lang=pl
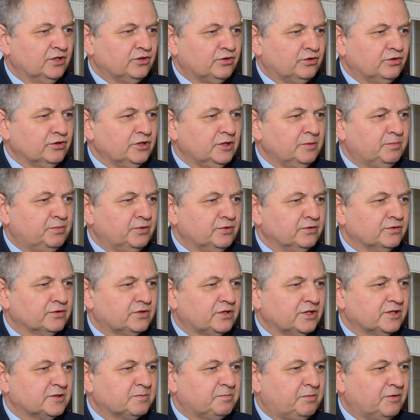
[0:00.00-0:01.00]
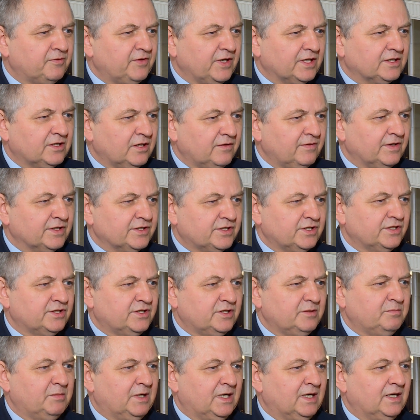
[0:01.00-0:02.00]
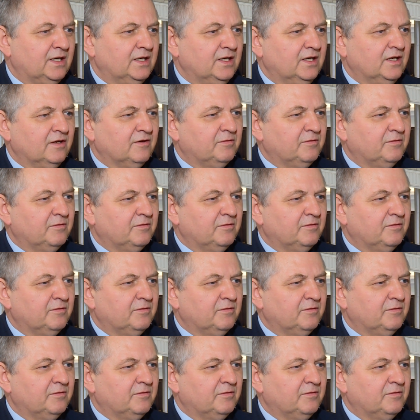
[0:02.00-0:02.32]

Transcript: Drugi punkt to jest powiatowa siedziba.